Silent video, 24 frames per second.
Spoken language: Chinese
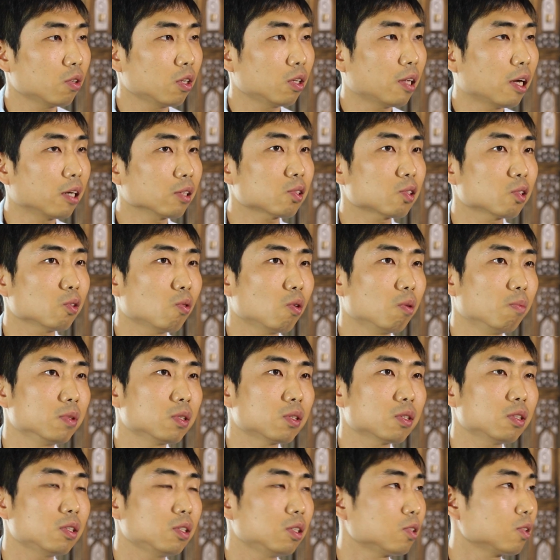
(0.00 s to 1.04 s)
所以当时我
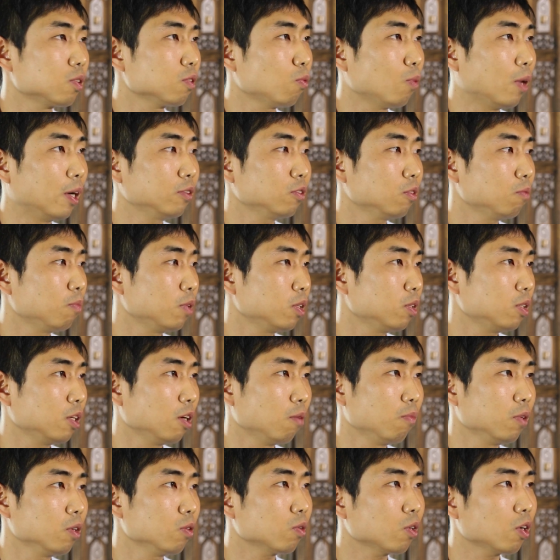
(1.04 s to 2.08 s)
们自己是完全没
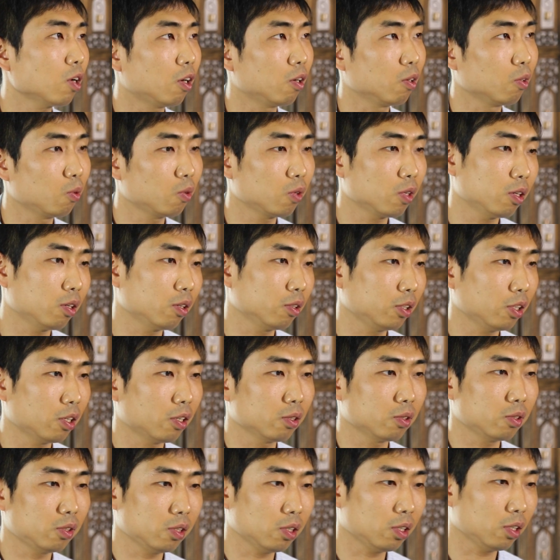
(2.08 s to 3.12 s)
也没有考虑到
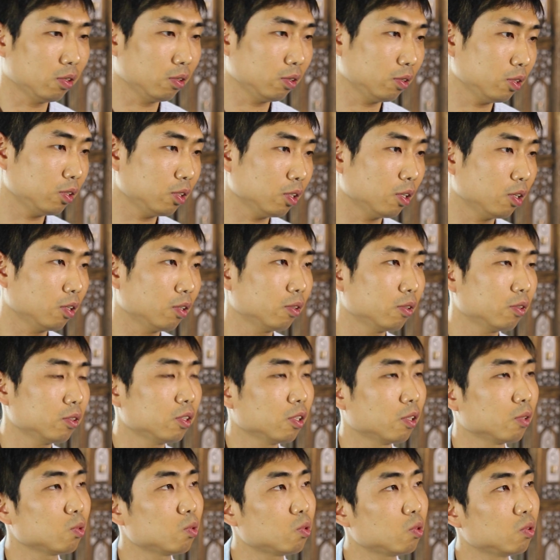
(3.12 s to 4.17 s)
要要要
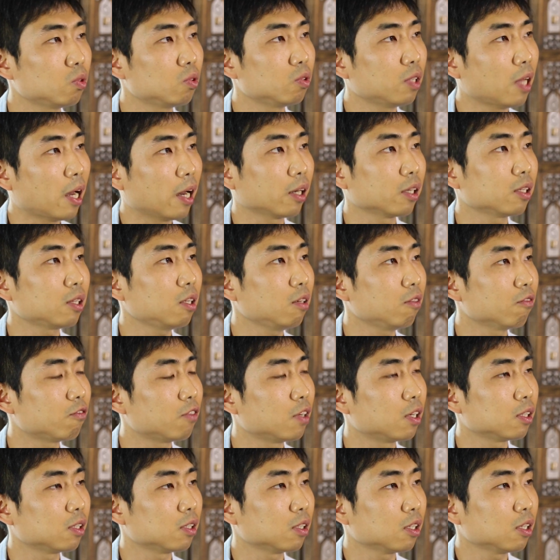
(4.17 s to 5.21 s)
要去哪个地
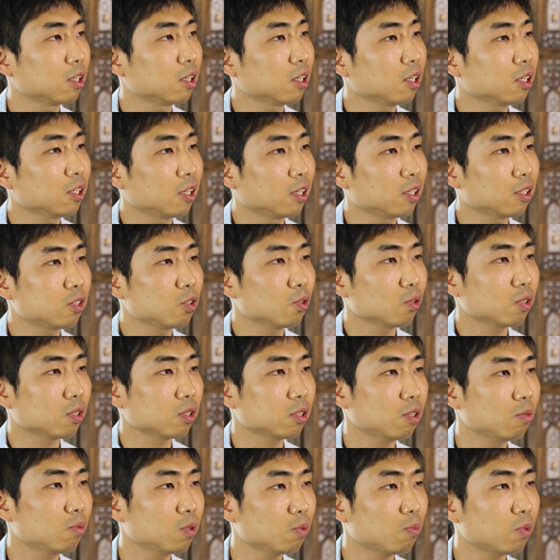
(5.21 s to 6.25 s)
方，那就
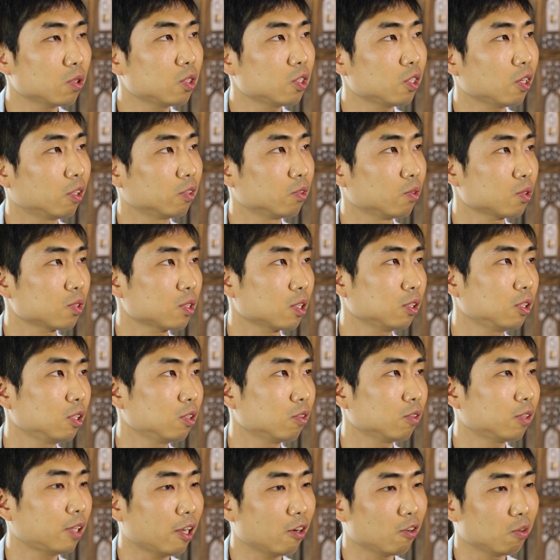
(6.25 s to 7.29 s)
那那么巧，就上
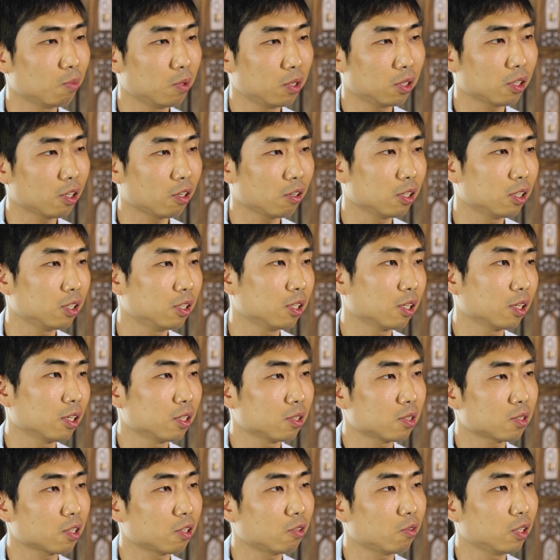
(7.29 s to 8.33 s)
帝就带我们到了那
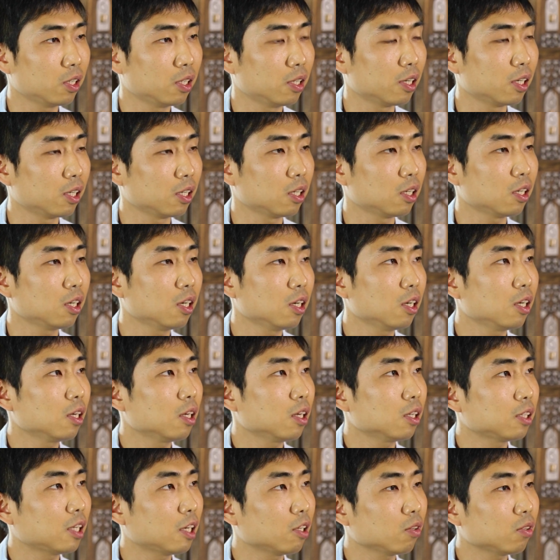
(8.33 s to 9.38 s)
个 Siri 那里，
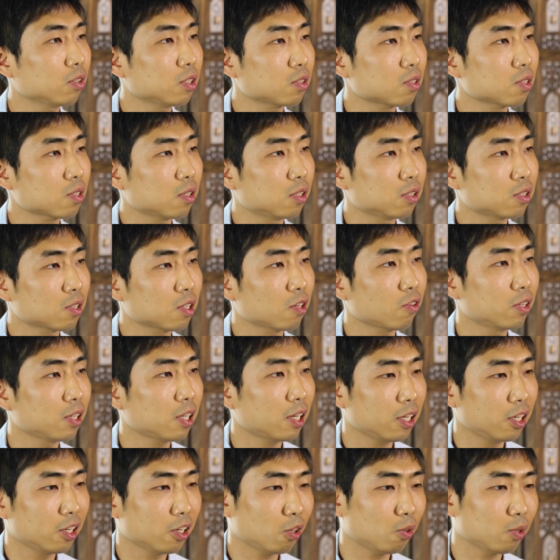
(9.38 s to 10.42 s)
带到 Siri
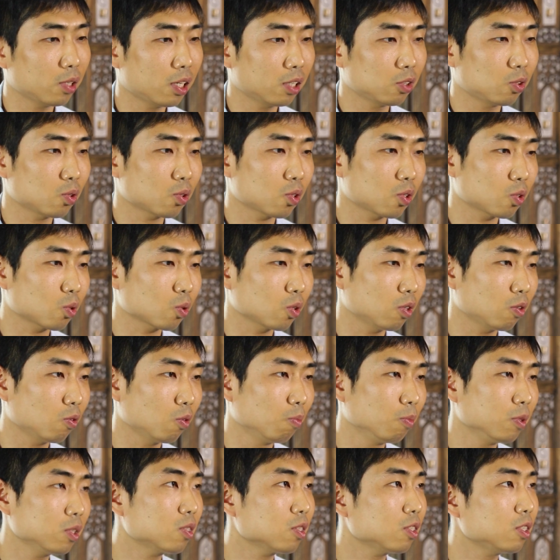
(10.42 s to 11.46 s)
那里以后呢，就是说
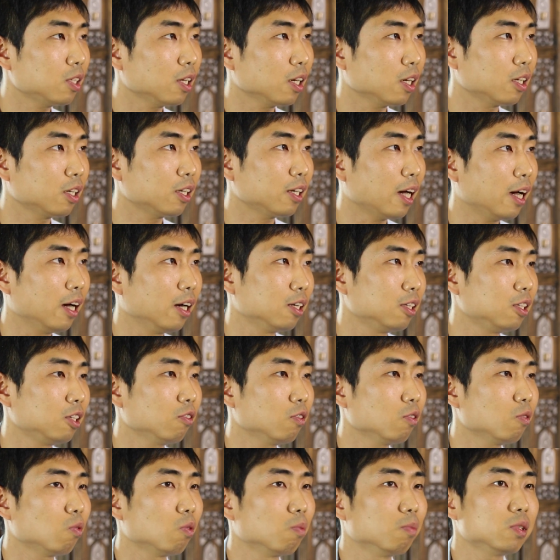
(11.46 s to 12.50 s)
我们自己也很感恩，
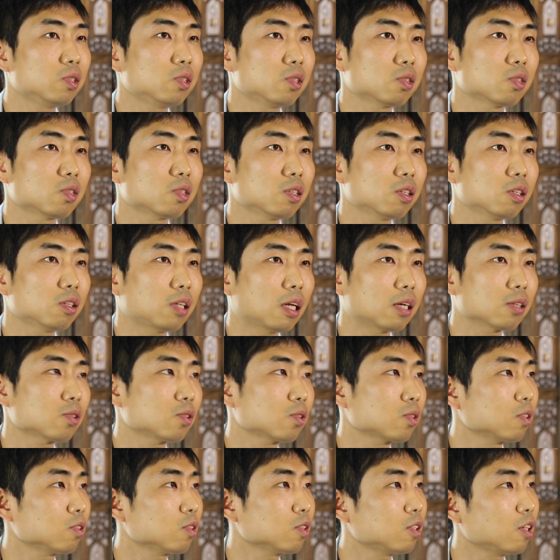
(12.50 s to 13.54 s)
因为我们其实当
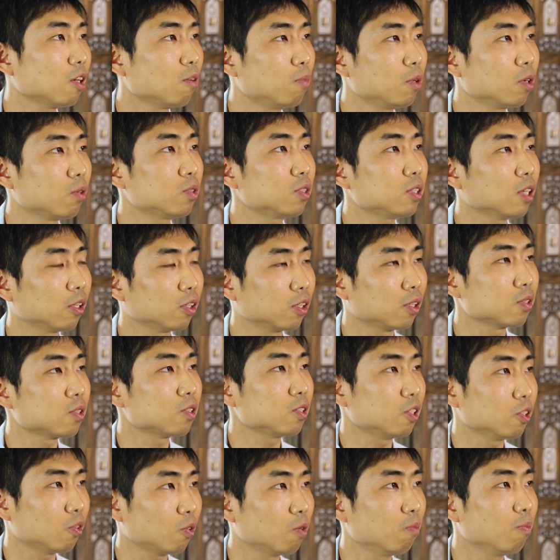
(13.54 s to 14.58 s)
时甚至也没有想到
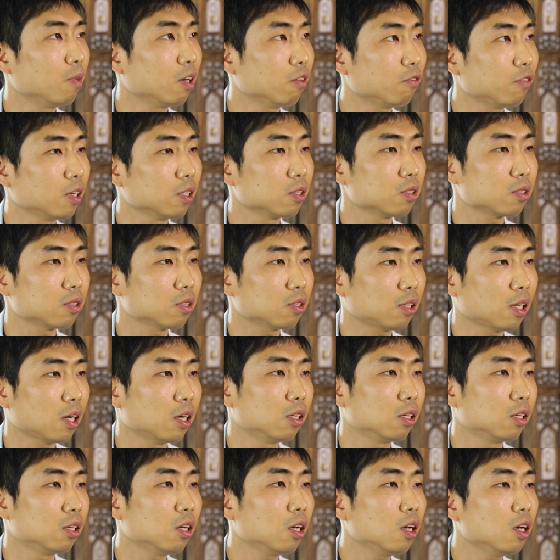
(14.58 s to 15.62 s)
自己会买房子，
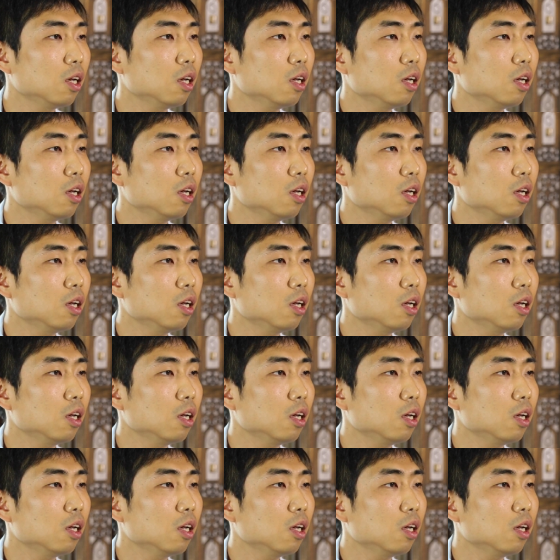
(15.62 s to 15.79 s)
当。